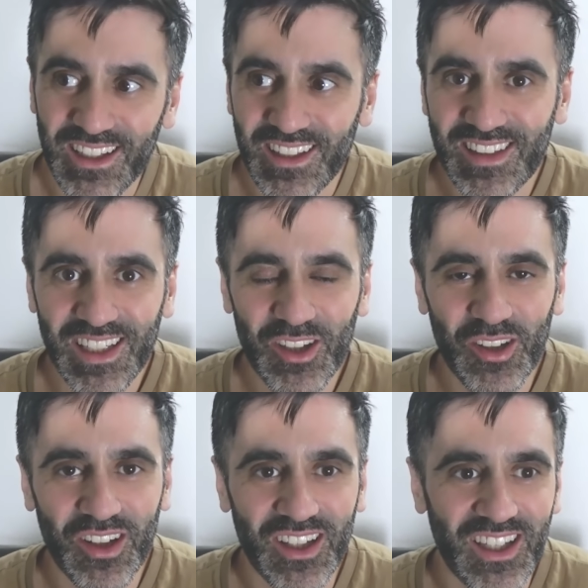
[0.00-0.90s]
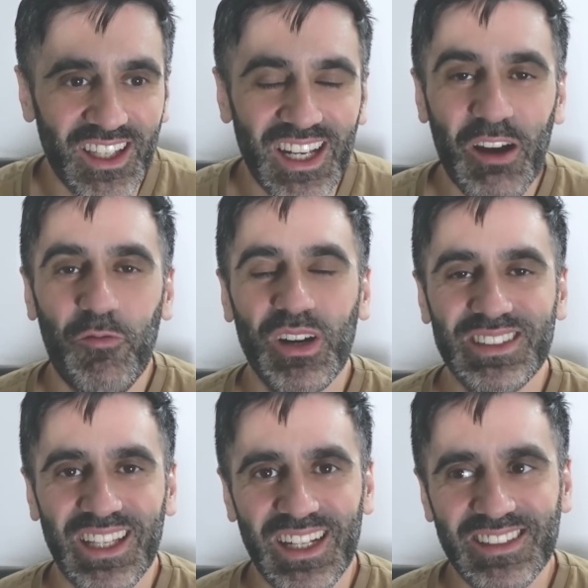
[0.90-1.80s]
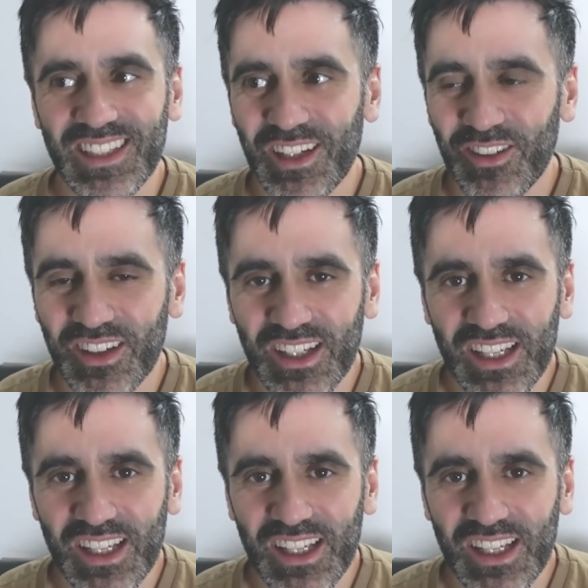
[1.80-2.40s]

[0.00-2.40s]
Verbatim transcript: diciendo las fuerzas del cielo,